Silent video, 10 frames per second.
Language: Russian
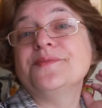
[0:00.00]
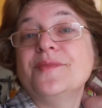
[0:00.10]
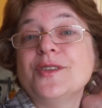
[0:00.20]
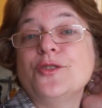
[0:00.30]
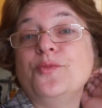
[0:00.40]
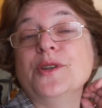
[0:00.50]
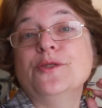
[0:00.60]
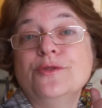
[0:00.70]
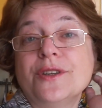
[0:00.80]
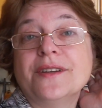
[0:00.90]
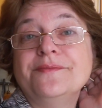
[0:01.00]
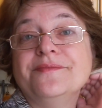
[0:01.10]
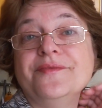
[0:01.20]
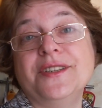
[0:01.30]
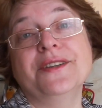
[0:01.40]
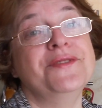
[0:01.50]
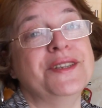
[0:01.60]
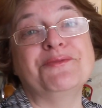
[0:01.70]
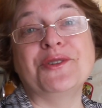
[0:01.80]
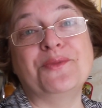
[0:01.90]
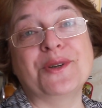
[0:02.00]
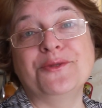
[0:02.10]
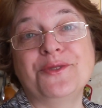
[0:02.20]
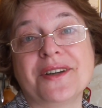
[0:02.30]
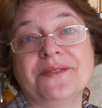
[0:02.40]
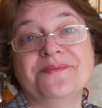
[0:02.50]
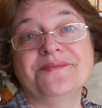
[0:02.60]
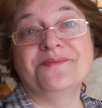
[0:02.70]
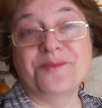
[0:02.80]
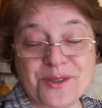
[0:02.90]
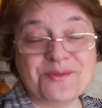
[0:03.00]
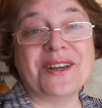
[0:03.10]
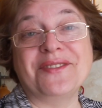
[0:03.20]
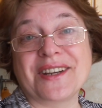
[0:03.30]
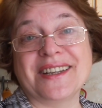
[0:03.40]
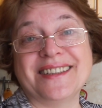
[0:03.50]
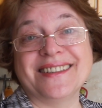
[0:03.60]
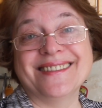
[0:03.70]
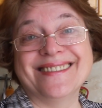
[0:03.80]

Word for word: Наступило утро. Всем-всем доброе утро. Будем завтракать.